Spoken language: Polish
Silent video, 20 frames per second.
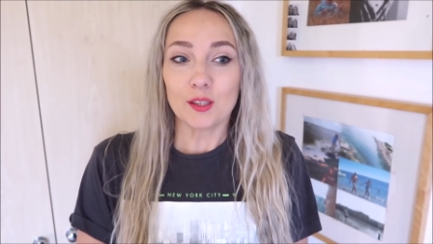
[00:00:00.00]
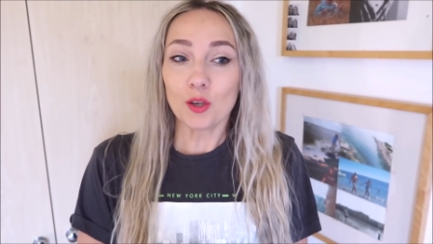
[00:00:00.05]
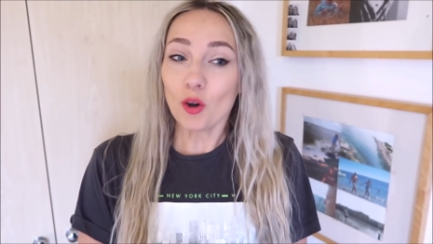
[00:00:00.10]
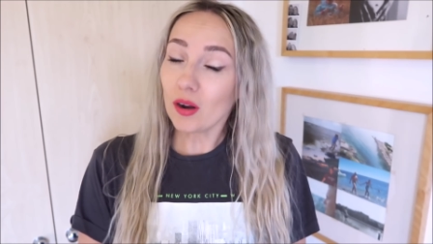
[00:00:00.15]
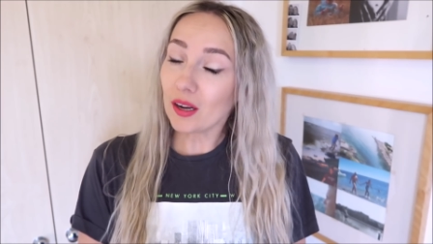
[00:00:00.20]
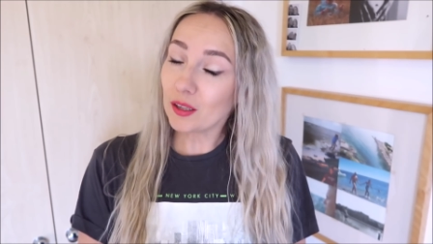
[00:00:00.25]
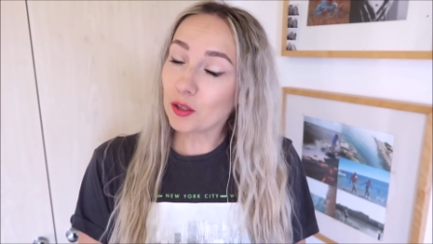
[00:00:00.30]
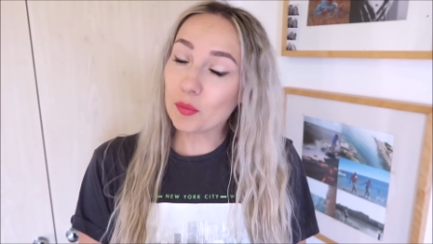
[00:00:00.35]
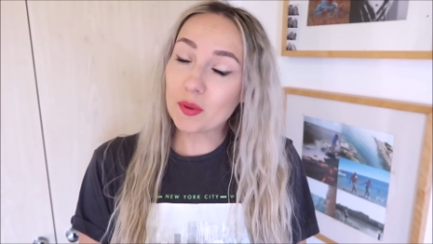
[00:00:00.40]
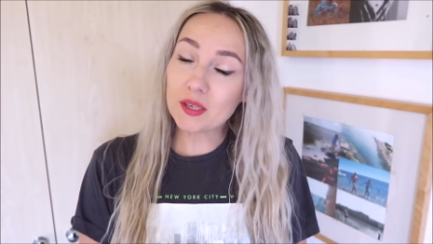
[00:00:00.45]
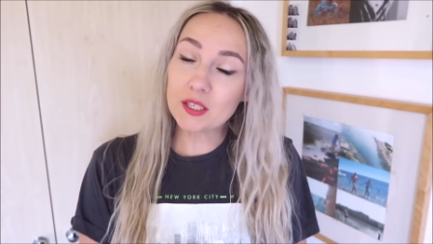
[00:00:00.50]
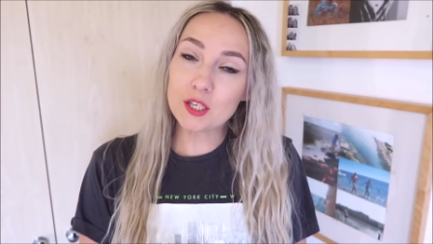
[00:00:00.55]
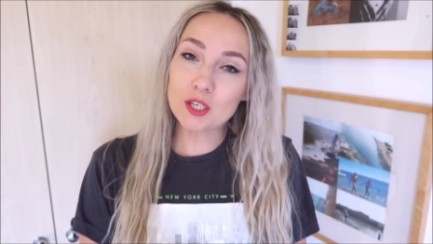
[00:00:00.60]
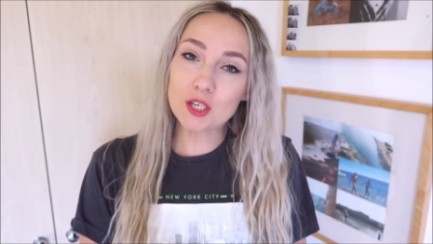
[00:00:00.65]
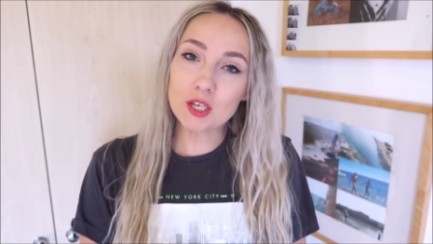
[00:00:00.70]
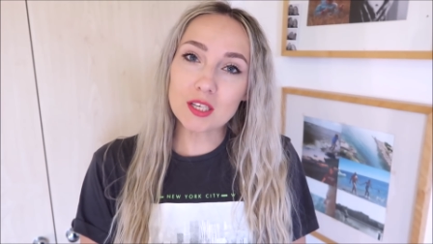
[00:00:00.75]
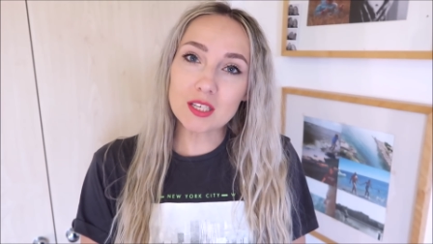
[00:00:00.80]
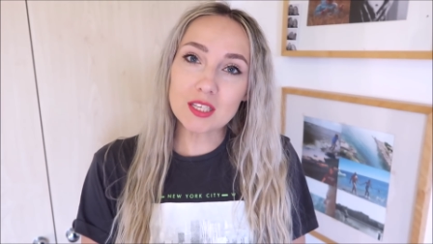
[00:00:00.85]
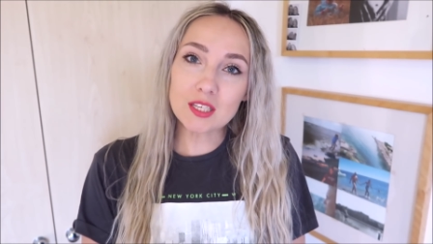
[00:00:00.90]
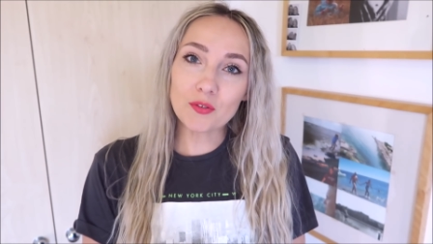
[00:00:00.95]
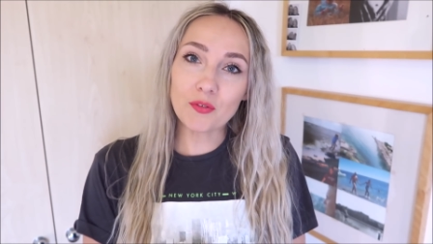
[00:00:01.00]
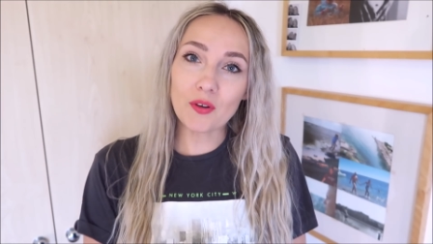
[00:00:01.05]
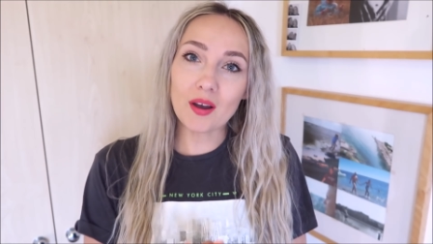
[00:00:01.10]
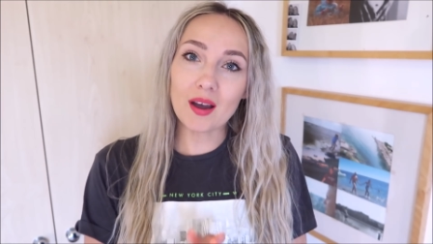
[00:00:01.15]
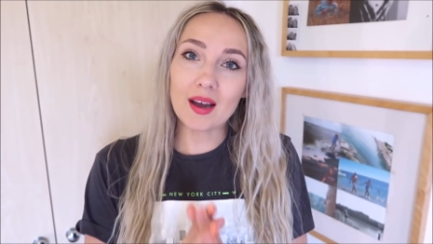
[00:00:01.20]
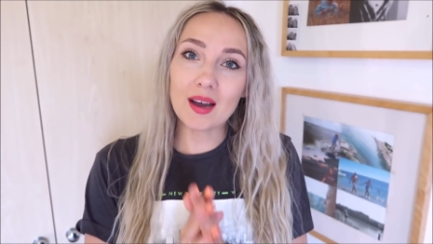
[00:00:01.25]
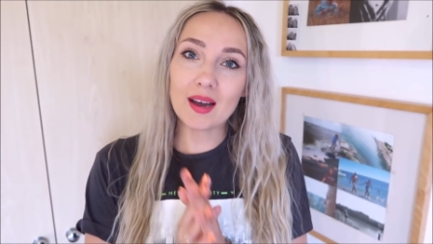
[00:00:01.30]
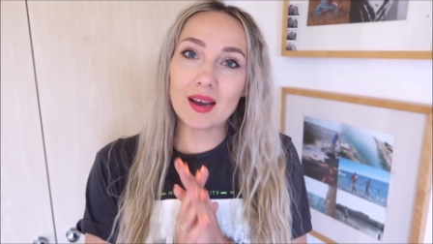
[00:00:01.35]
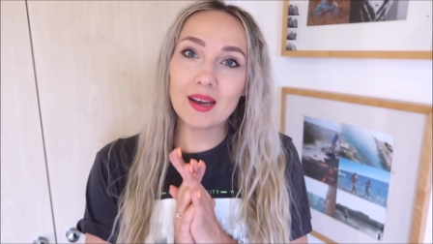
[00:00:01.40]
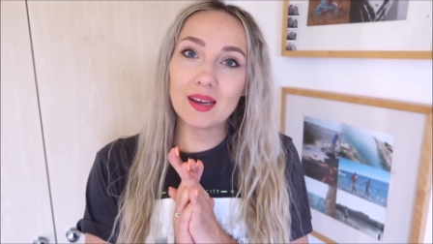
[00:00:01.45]
Droga do macierzyństwa
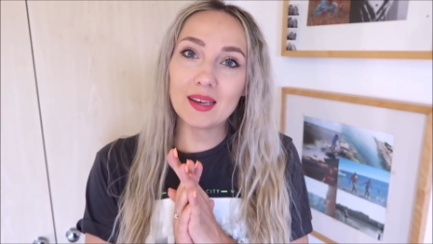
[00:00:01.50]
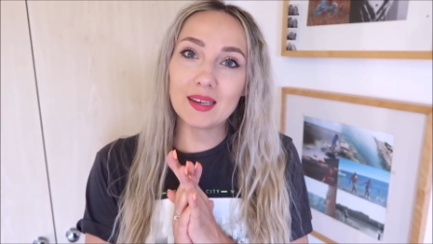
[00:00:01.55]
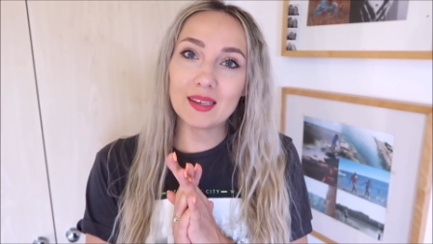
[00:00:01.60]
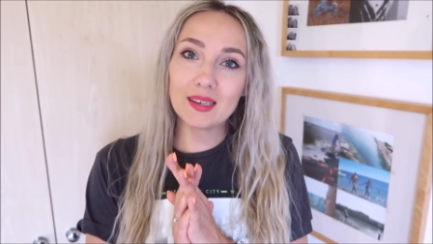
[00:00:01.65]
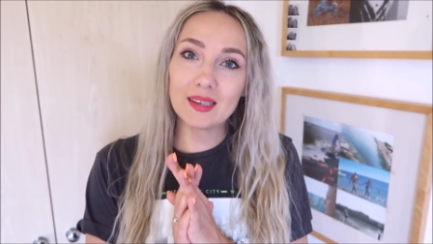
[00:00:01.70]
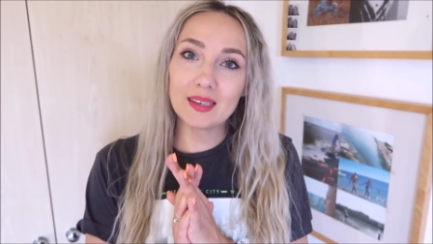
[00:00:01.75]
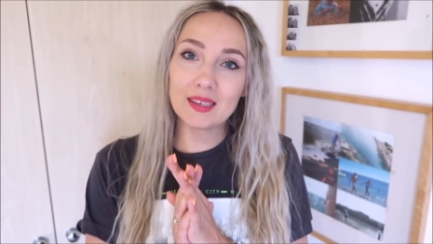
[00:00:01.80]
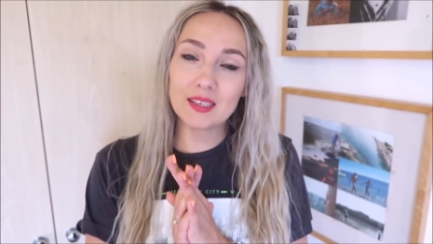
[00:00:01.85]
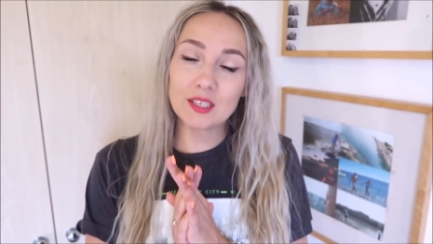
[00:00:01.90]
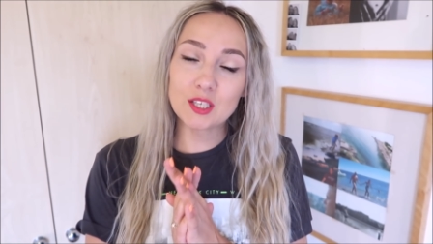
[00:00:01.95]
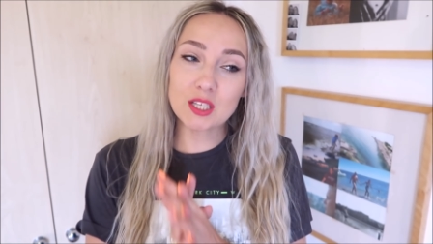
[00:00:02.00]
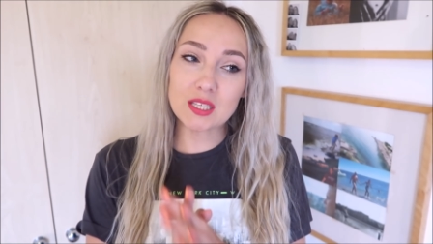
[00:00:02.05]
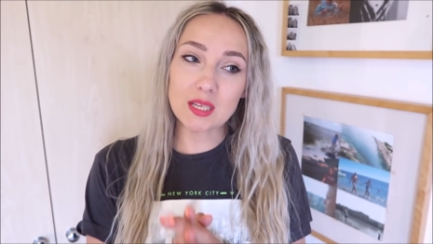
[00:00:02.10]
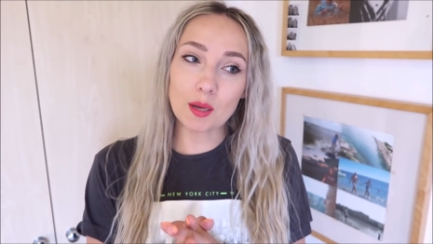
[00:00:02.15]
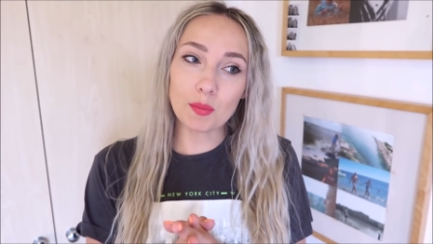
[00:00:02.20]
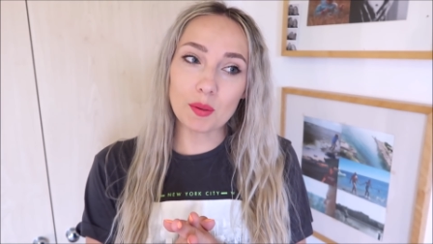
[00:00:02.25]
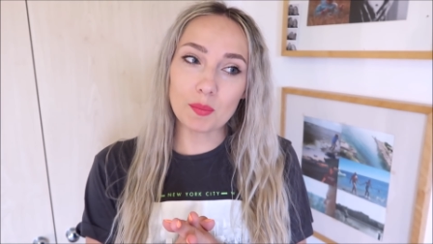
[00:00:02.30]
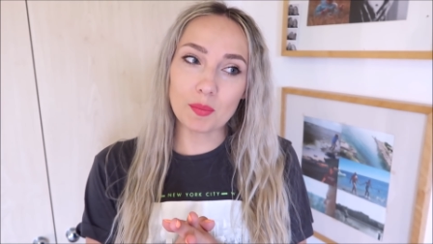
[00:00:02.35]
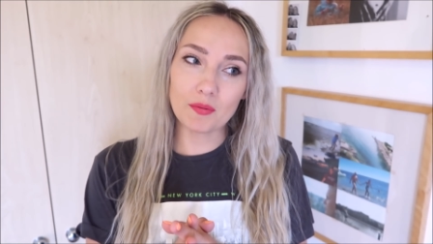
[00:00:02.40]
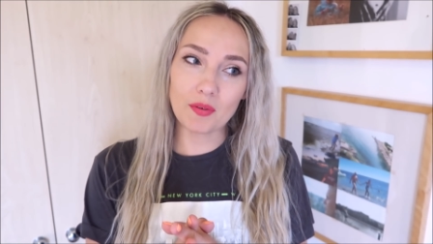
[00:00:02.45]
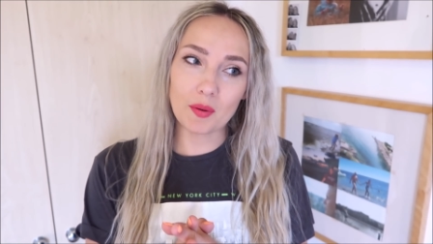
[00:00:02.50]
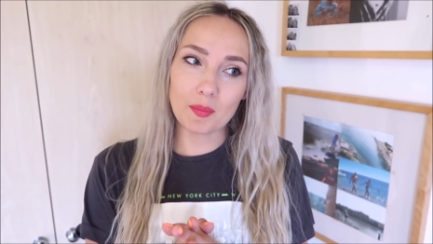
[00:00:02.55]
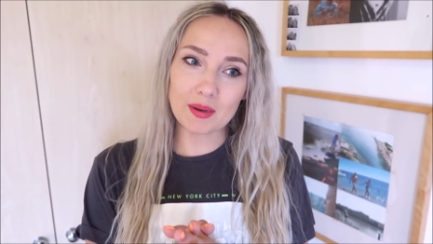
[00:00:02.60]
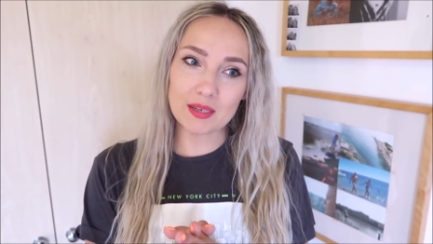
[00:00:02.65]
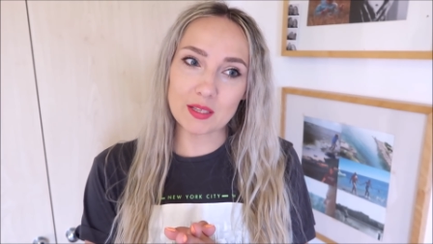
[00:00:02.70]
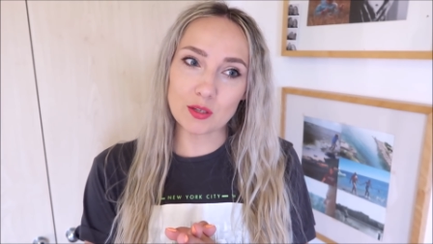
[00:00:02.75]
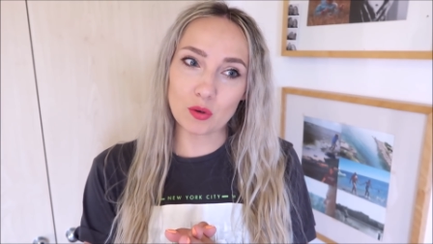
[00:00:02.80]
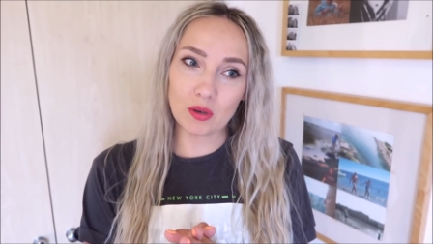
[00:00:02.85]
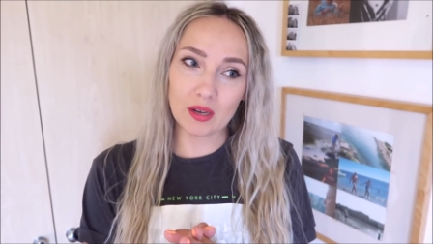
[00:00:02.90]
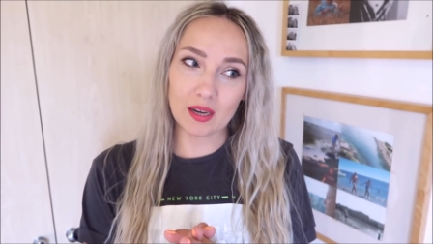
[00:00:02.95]
e, czasami bywa
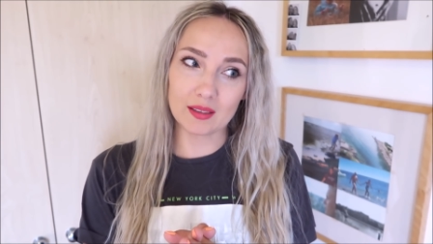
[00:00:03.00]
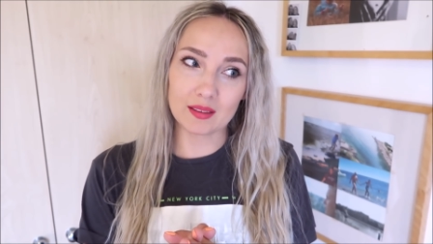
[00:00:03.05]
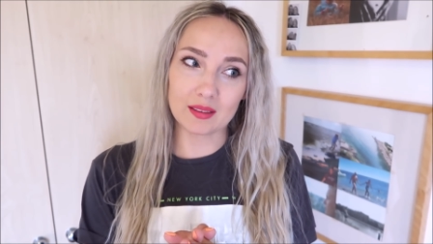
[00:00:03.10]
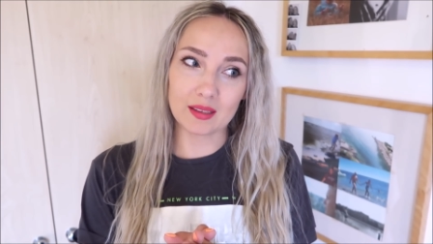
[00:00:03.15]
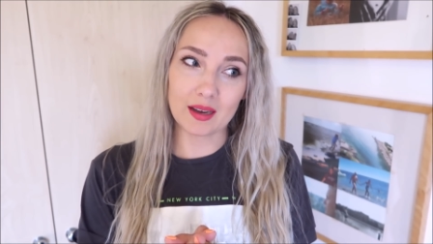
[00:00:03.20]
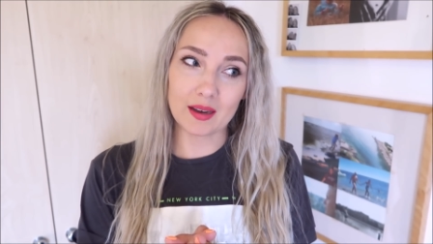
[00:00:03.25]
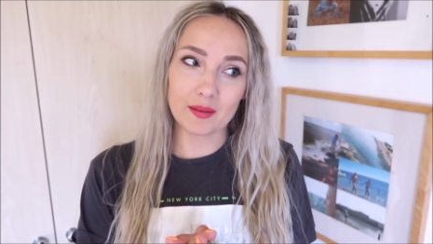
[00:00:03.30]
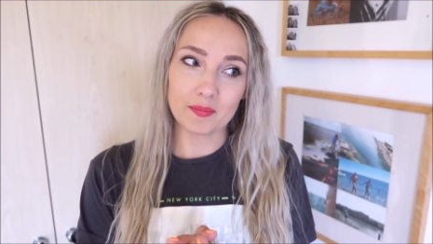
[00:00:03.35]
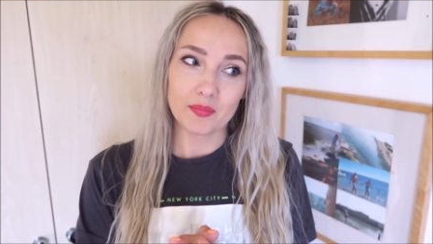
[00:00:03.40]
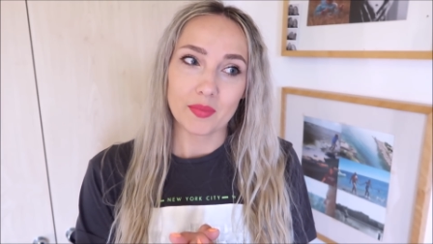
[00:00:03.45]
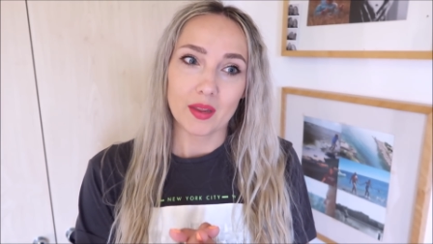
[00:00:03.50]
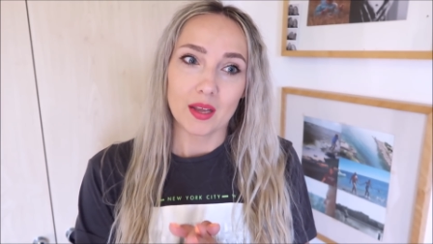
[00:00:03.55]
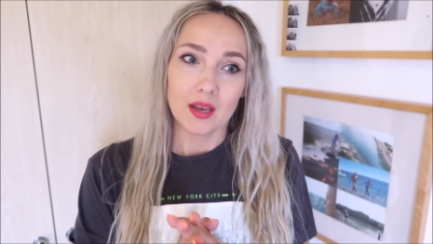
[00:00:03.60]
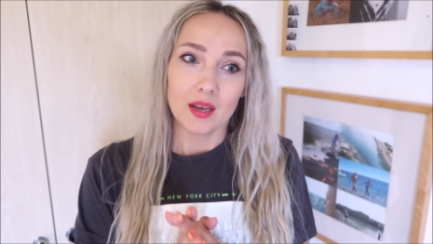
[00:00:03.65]
bardzo kręta.